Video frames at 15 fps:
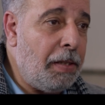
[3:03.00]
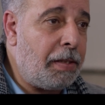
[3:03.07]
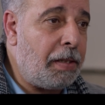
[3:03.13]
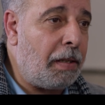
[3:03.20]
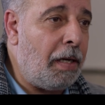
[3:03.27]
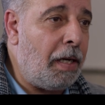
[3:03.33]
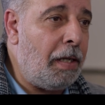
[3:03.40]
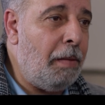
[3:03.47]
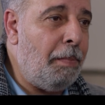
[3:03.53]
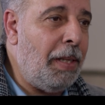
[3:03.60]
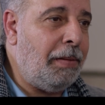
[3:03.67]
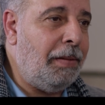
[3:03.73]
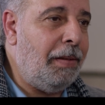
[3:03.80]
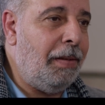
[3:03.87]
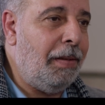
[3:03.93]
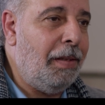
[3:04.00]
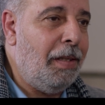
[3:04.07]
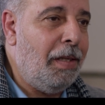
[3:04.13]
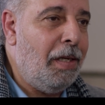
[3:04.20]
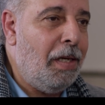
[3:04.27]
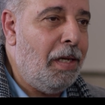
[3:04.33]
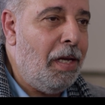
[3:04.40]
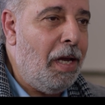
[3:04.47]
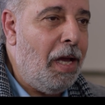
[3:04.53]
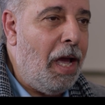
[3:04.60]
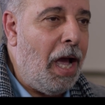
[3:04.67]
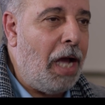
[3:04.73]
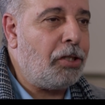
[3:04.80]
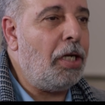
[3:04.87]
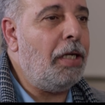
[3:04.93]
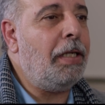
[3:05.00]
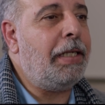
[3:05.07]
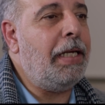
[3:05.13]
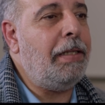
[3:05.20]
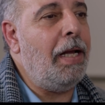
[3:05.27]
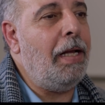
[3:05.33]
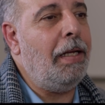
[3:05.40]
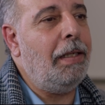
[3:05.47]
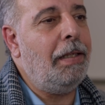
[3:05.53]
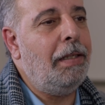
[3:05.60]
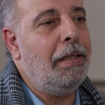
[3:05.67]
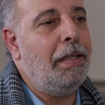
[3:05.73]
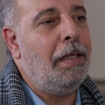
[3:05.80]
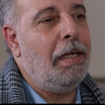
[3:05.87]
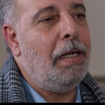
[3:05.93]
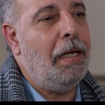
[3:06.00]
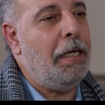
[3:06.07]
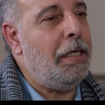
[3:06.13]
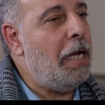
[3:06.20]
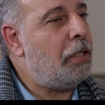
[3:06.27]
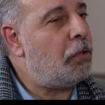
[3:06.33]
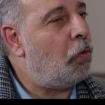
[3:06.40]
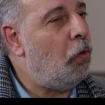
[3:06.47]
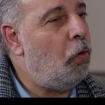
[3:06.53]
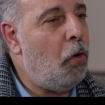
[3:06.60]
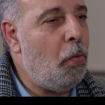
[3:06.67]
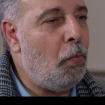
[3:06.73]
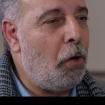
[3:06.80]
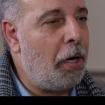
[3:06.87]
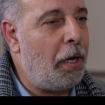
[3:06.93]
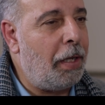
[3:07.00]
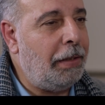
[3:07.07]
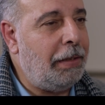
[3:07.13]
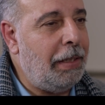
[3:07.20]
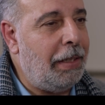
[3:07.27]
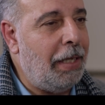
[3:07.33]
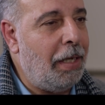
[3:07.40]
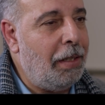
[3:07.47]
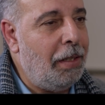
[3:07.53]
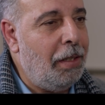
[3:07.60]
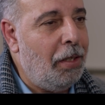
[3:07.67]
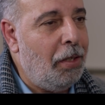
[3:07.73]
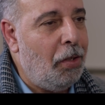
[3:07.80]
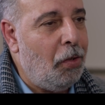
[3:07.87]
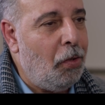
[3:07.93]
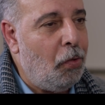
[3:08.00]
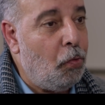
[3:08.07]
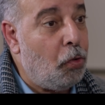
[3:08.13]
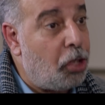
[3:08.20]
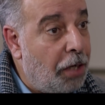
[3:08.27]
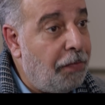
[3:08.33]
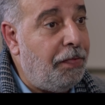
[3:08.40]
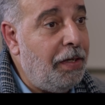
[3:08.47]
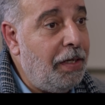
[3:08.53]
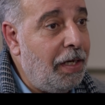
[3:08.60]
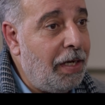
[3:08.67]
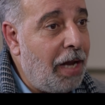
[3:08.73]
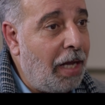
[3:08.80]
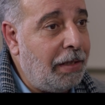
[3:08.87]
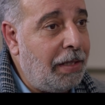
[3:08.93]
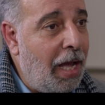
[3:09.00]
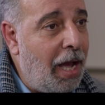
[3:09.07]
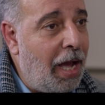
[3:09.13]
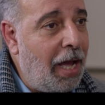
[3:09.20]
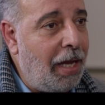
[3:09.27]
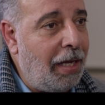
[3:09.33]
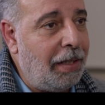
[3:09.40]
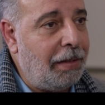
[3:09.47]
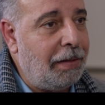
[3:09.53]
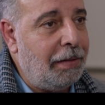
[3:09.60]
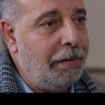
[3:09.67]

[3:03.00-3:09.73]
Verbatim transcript: من الاستقرار المادي عشان كده الناس كلهم ورا خديجه وشايفين ان عندها حق